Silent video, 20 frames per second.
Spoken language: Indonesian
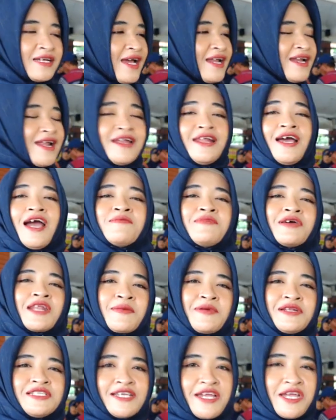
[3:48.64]
kan ada
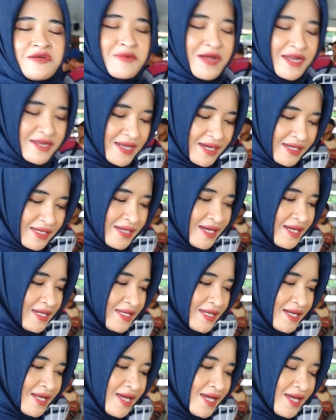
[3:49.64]
kameramen saya banyak
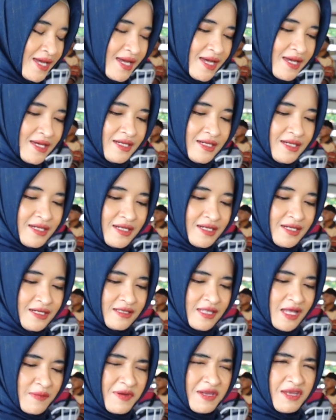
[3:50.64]
kira-kira uh,
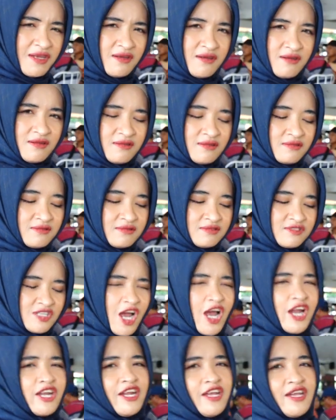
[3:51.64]
tapi
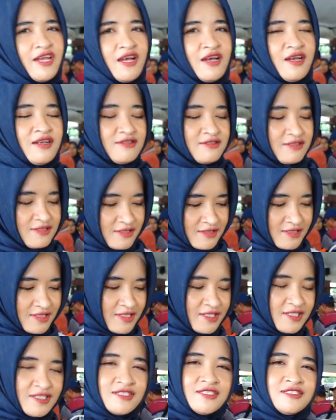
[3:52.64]
jangan deh ya
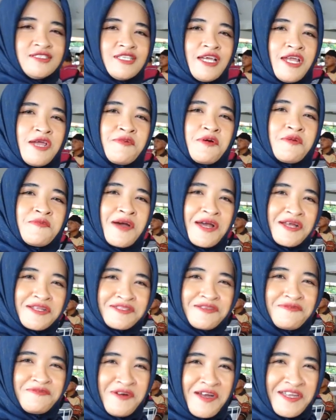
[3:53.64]
saya mau makan
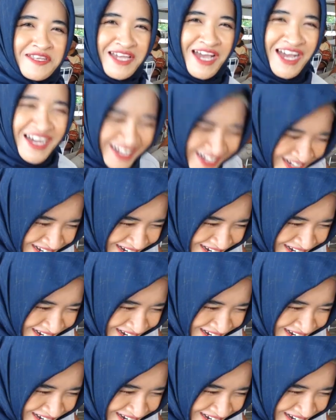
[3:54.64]
semuanya